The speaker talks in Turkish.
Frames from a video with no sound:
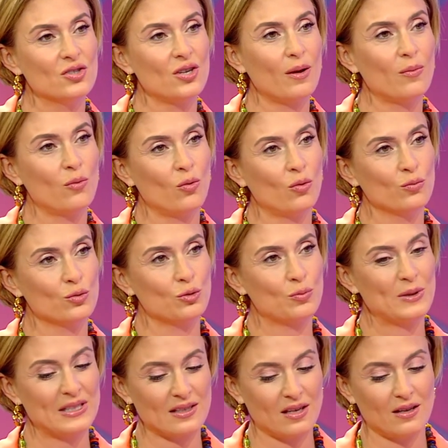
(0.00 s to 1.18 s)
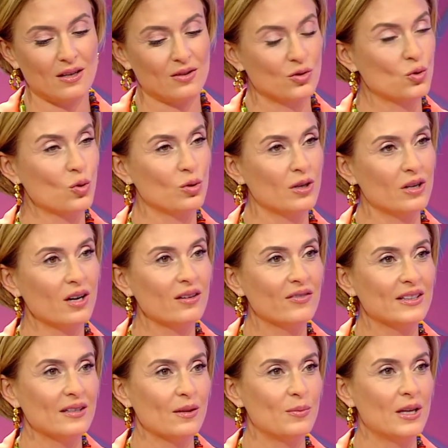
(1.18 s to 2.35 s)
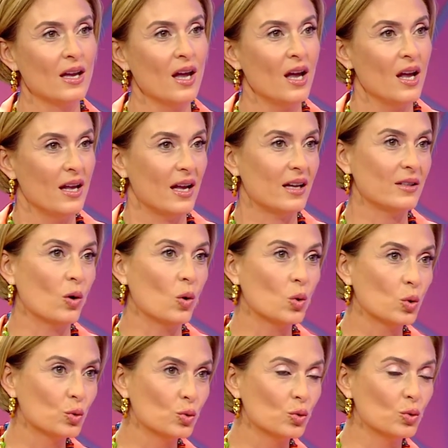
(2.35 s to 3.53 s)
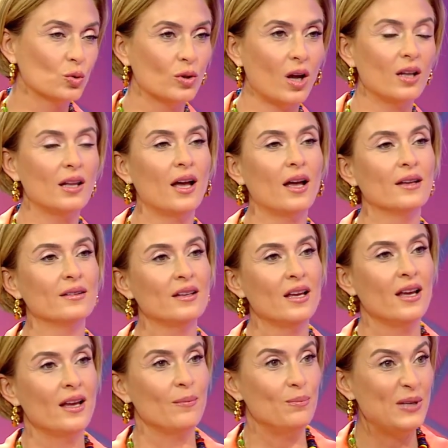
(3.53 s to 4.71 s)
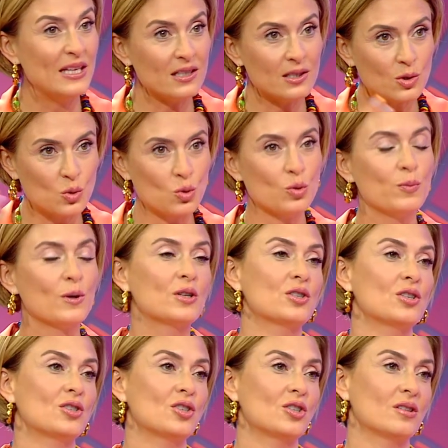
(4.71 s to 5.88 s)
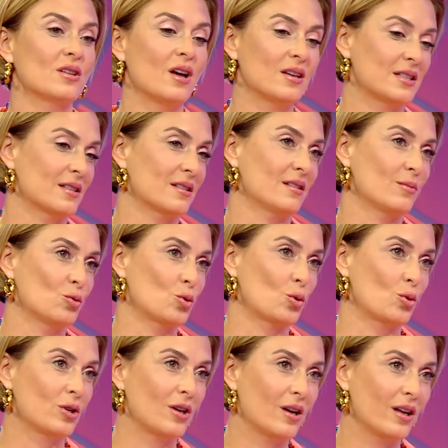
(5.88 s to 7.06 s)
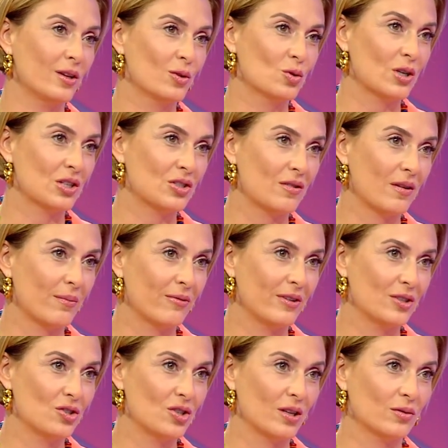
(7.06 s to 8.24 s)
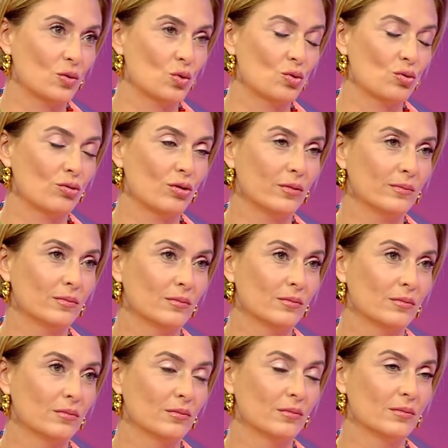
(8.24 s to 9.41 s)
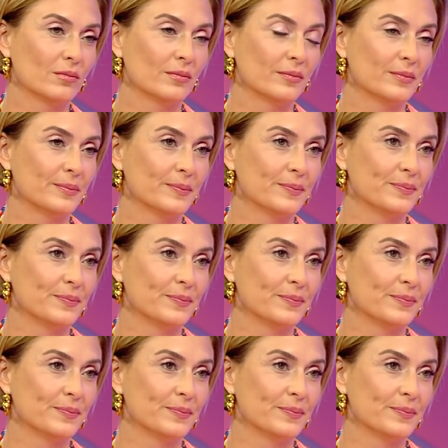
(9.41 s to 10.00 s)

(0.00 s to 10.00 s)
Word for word: icabı olmuş bir sanatçı olarak ve tabii yani okuduğun alan bir sürü bakış açınla aslında bu soruya en güzel cevabı vereceğini düşünüyorum. Ya ilk